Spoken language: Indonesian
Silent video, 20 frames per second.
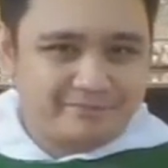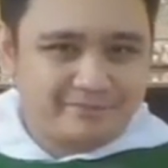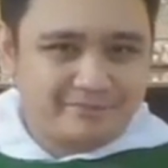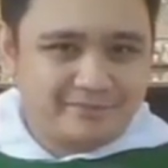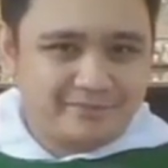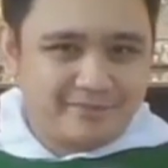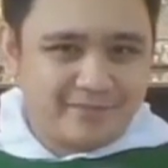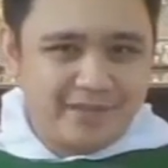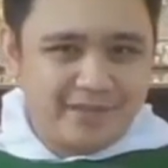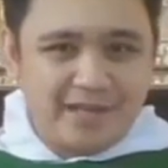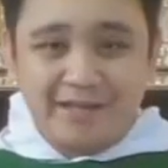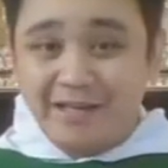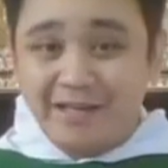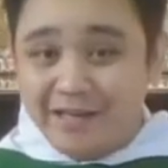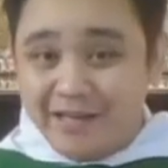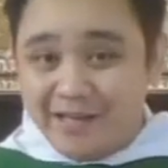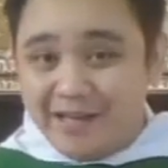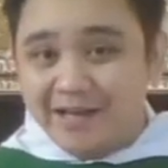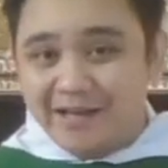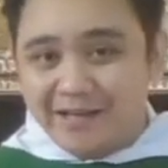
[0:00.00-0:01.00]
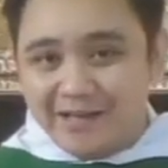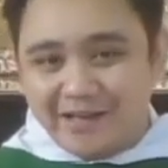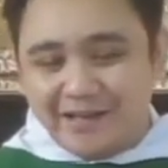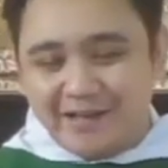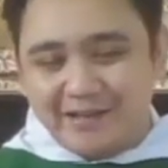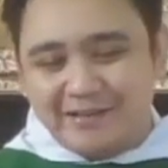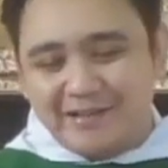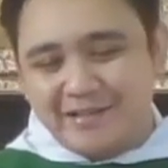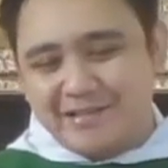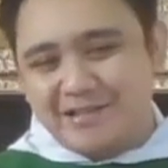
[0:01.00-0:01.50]
Dan ini yang
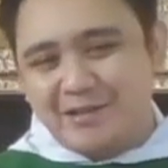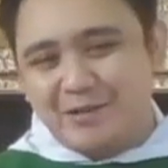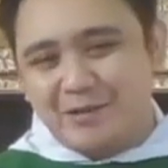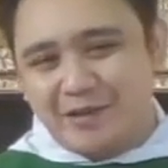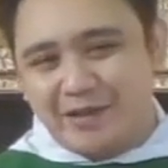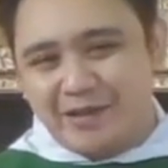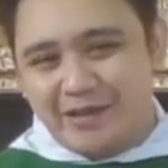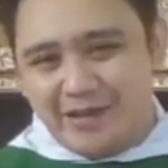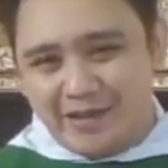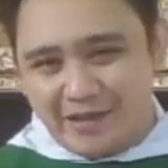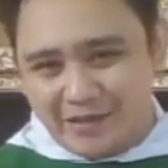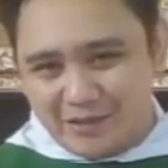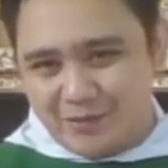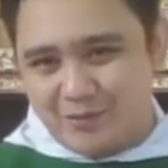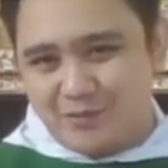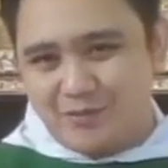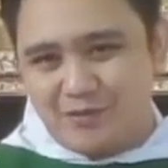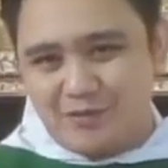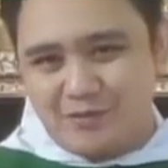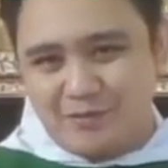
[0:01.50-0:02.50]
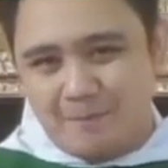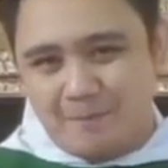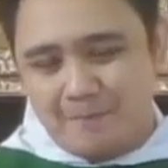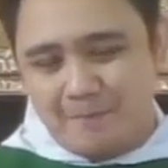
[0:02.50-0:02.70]
dikritisi oleh Yesus.